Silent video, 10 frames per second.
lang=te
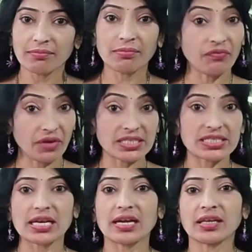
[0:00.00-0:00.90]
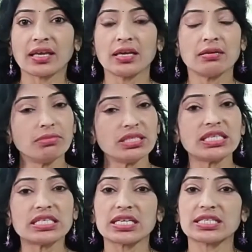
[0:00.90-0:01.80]
మీ ఫ్రెండ్స్ కానీ మీ
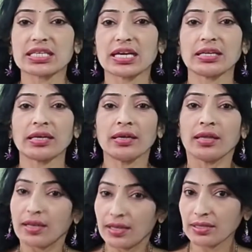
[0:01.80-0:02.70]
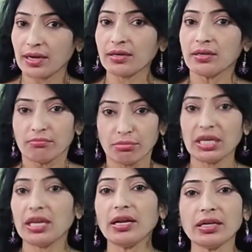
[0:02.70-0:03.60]
సిస్టర్స్ కానీ లేదా మీ
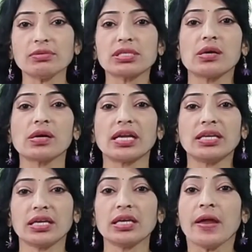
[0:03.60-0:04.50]
రిలేటివ్స్లో కానీ